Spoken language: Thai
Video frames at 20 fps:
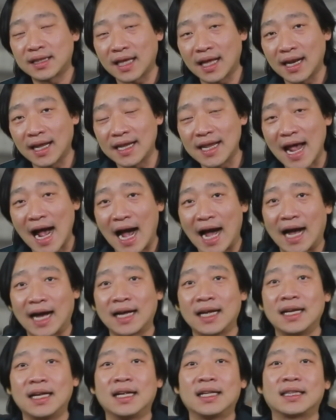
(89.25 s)
แต่ละอย่าง
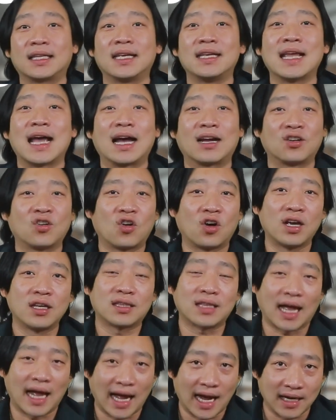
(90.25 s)
แต่อย่างน้อย
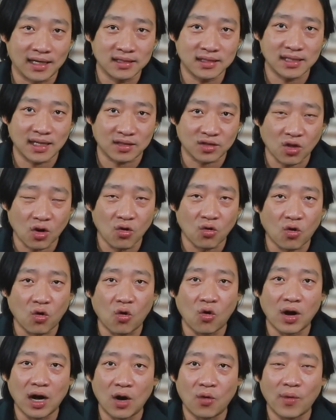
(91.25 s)
ถังจะต้อง
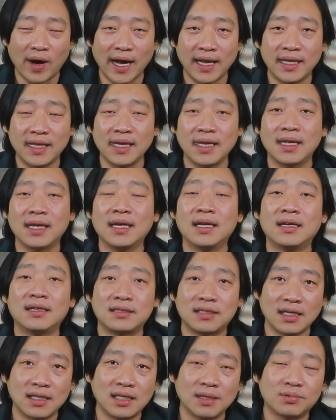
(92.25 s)
คงเอาไว้
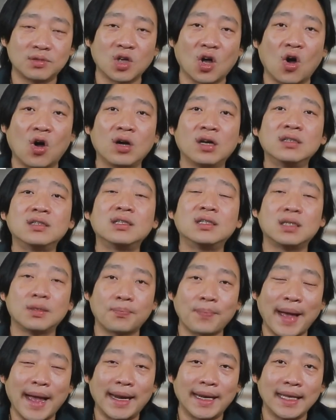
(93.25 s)
ที่ 42 หรือ
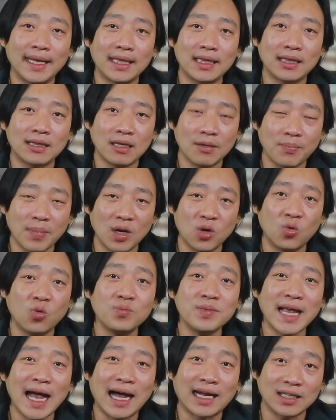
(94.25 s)
48 ลิตร ที่เป็น
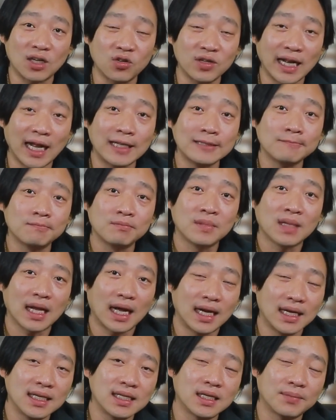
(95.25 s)
หุ้มยางเท่านั้น
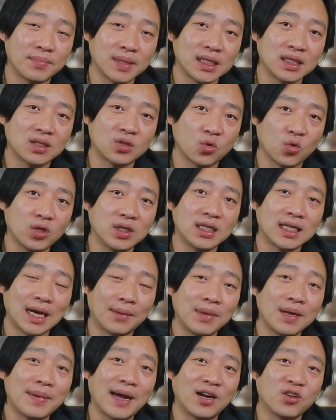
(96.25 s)
อันนี้จะเป็นตัวที่
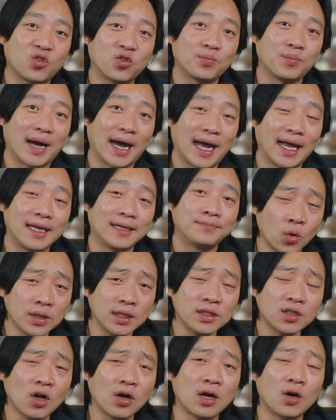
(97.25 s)
ทำให้ผ่านกฎหมาย ตัว
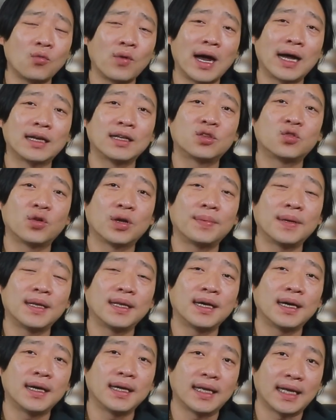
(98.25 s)
ที่ต้องระวังในตัวเอเพ
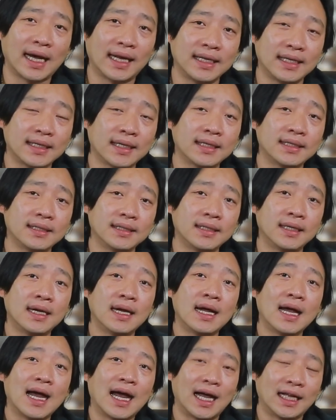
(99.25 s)
นเดอร์อีกอันก็คือ
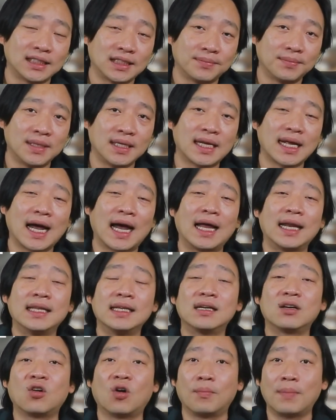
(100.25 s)
อาจจะมีการ
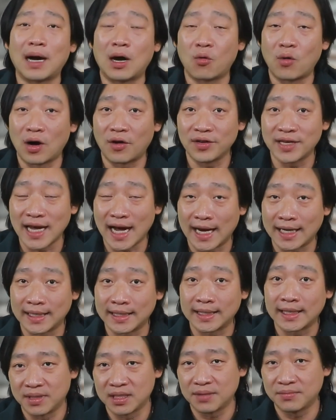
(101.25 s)
เรื่องของบ่าววาลยัน
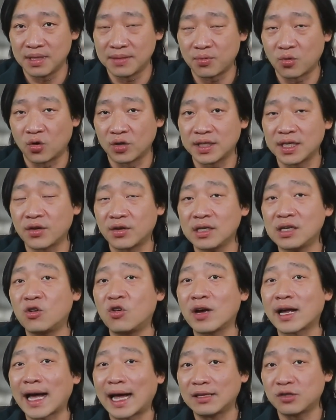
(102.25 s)
มันจะมีผลเกี่ยวกับเรื่
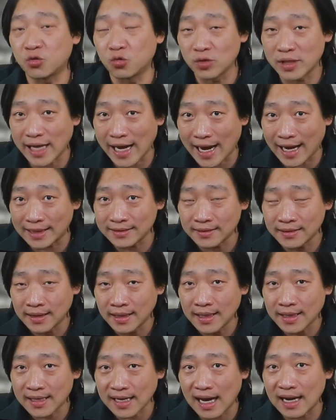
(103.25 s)
องของการจูนแก๊ส
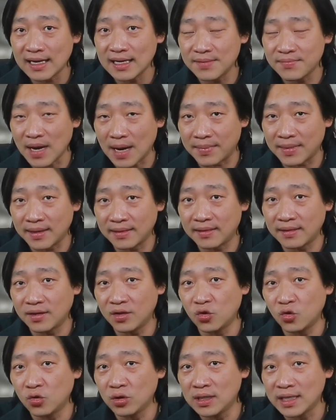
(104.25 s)
การรีแมป
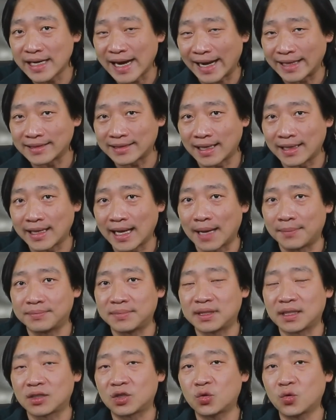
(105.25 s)
ECU หรือการใส่แท็บ
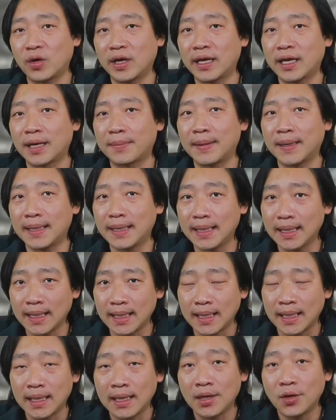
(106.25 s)
จะช่วยให้เอเพนเดอ
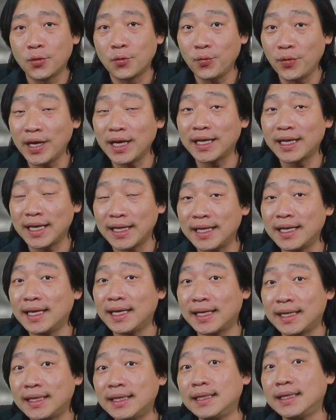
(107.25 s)
ร์วิ่งได้
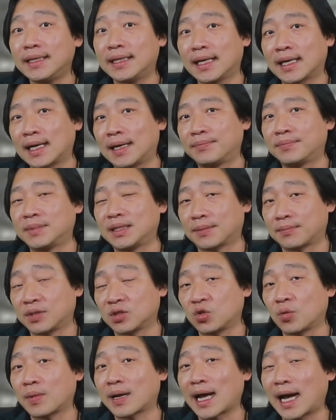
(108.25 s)
ดีขึ้นนะครับ จากป
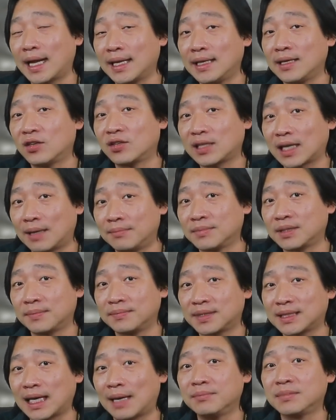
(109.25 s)
ระสบการณ์ที่เรา
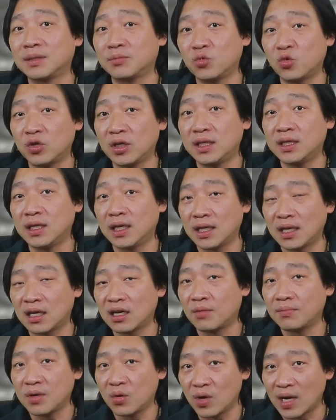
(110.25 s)
ทำซ้ำๆจำนวนเยอะ แล้
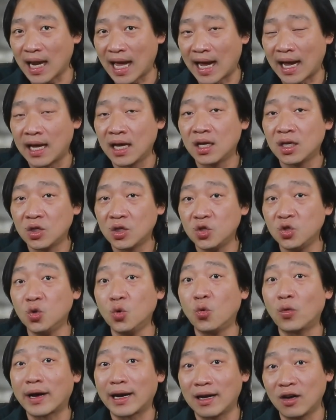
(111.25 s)
วเรามีเวลาอ
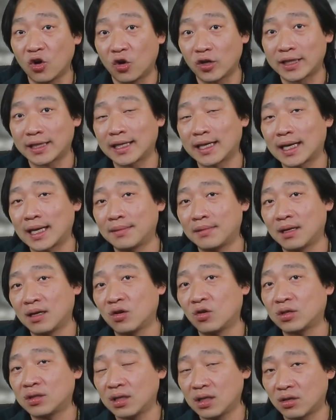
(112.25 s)
ยู่กับรถนะครับแล้
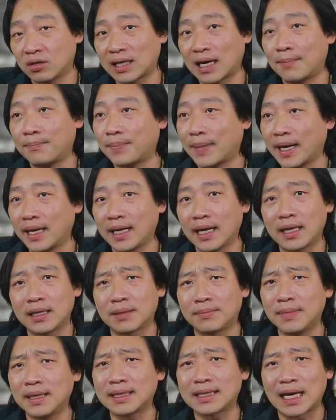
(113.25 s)
วรถที่เราทำไปน่า
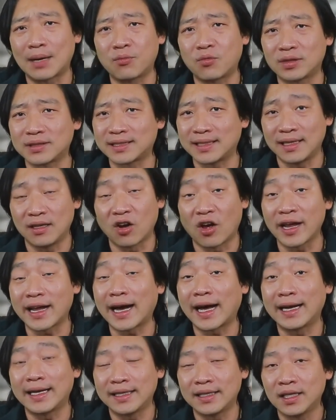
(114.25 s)
จะไม่ต่ำกว่า
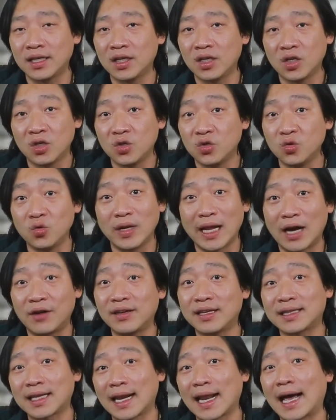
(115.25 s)
400 คัน อยู่แล้ว
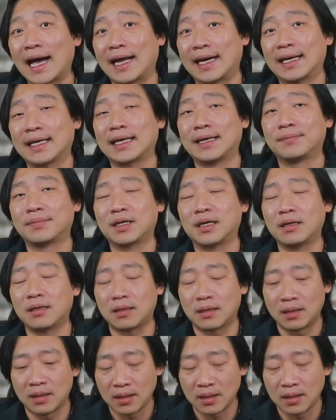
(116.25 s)
ในตลาดนะครับ ก็